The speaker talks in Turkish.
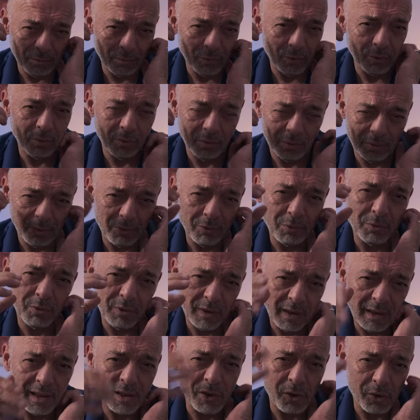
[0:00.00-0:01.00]
Bu
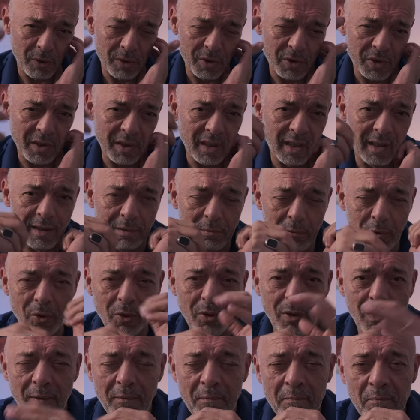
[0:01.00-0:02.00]
yalan söyleyecek halim
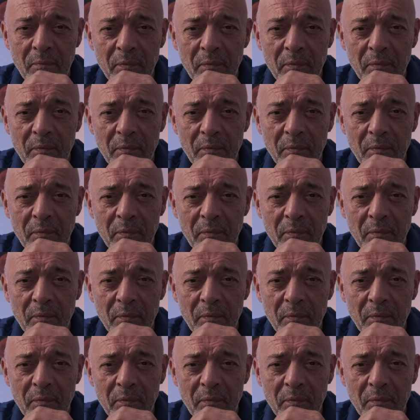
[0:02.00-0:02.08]
yok.